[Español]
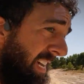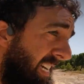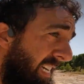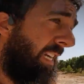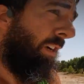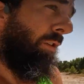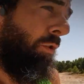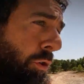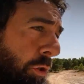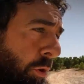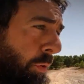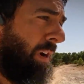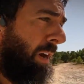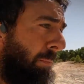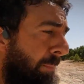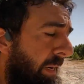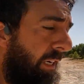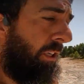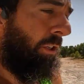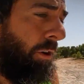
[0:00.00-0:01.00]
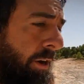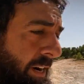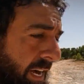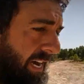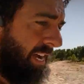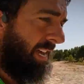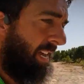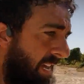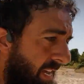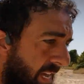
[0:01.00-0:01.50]
Incluso una
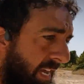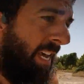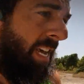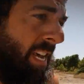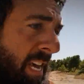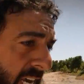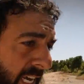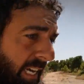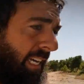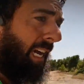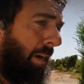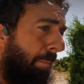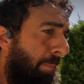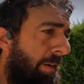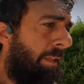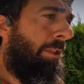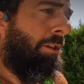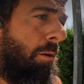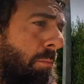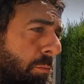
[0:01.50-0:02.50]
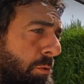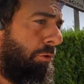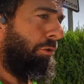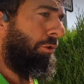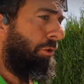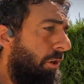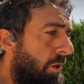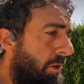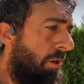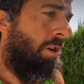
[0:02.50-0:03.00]
persona que aprecio
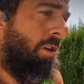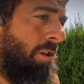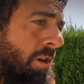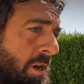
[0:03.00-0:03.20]
mucho,